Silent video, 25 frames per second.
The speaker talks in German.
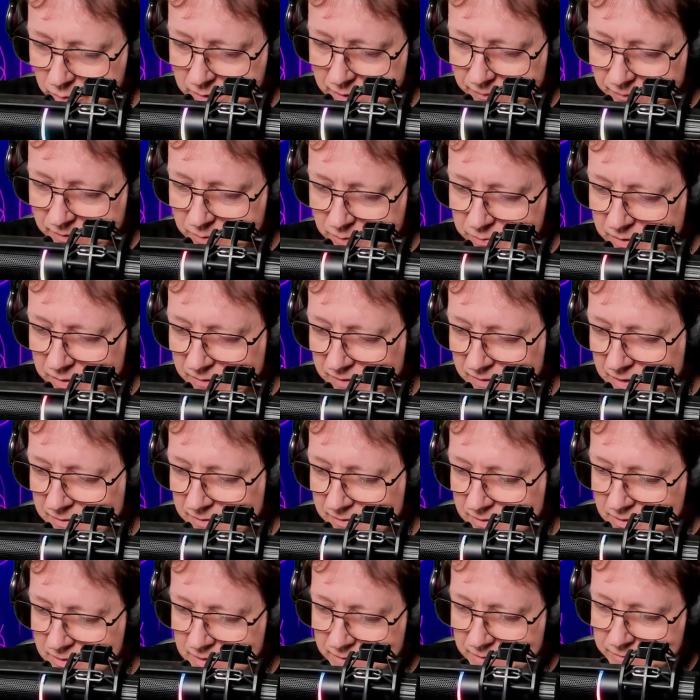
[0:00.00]

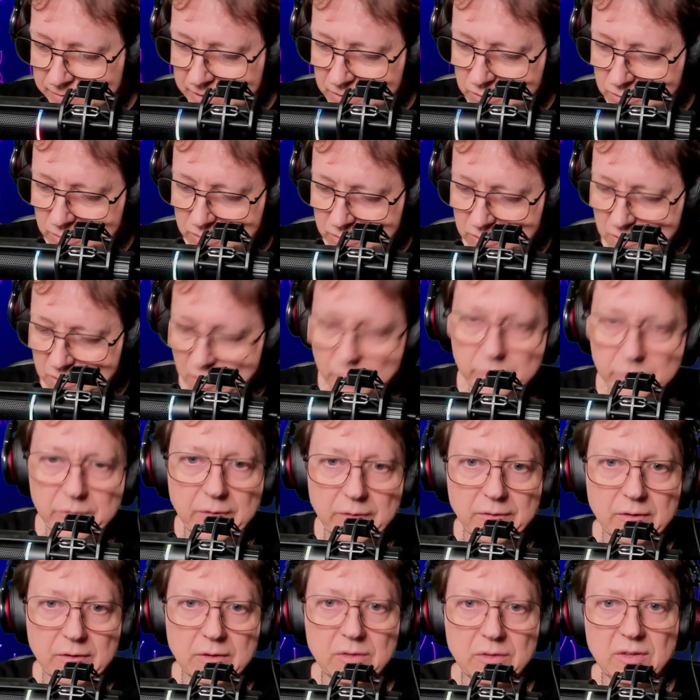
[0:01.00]
C64lover.com,
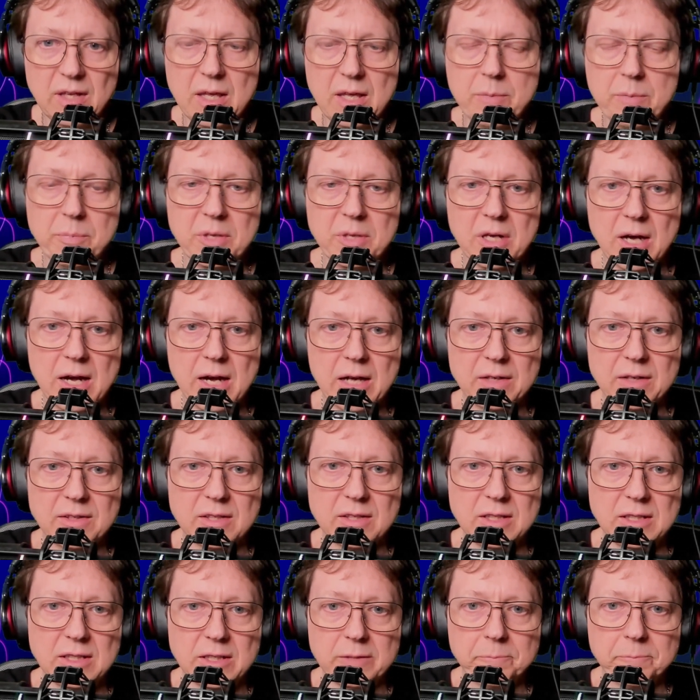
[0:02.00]
diese Tape Card
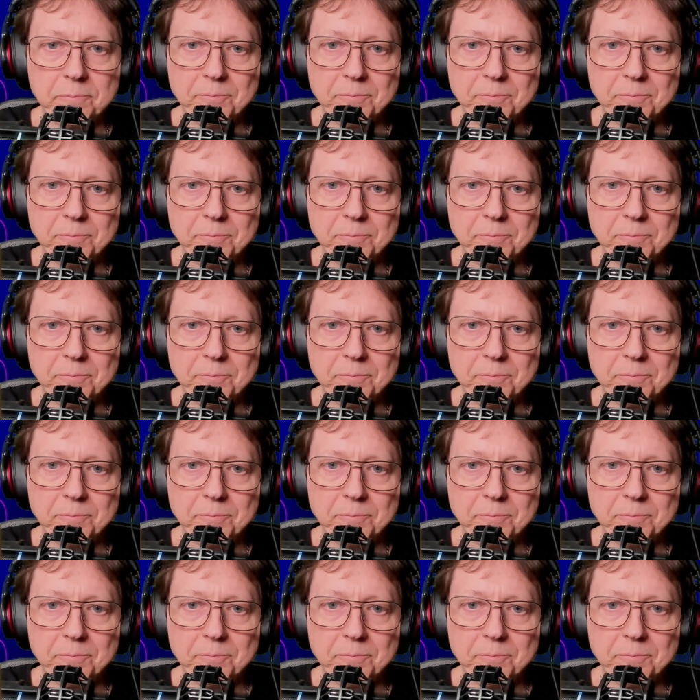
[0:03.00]
hier.